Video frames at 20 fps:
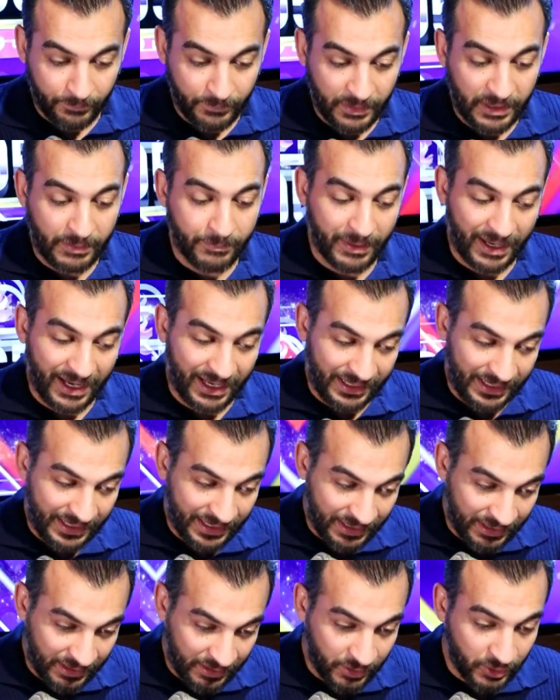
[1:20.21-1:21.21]
من
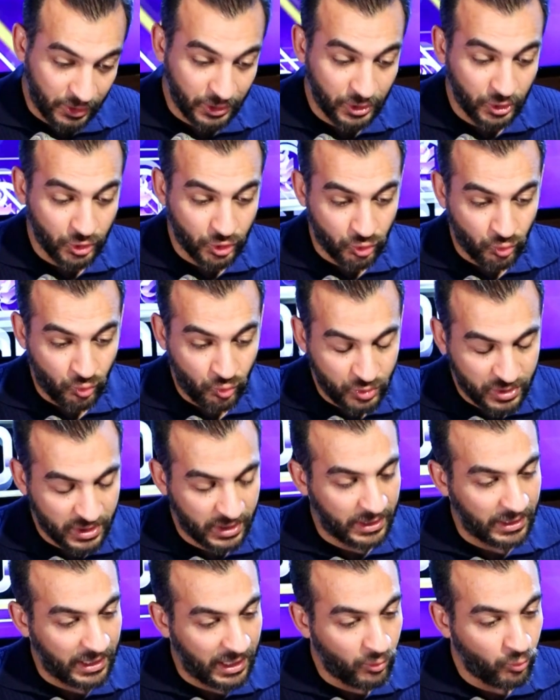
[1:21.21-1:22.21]
بعلها
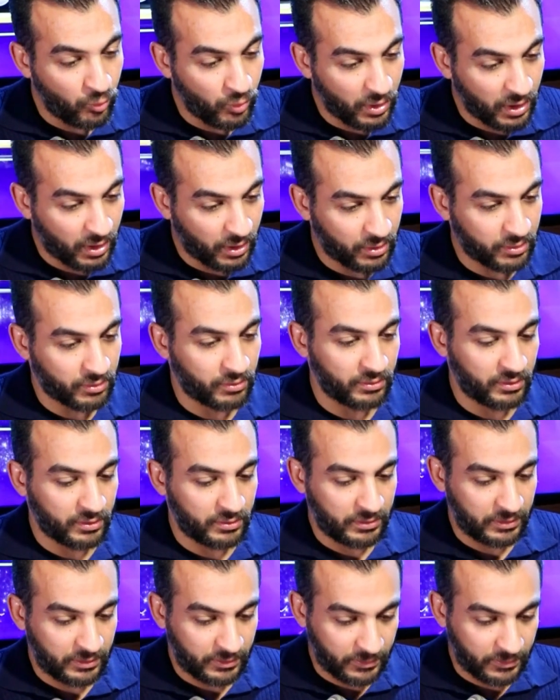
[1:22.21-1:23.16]
نشوزا أو أعراضا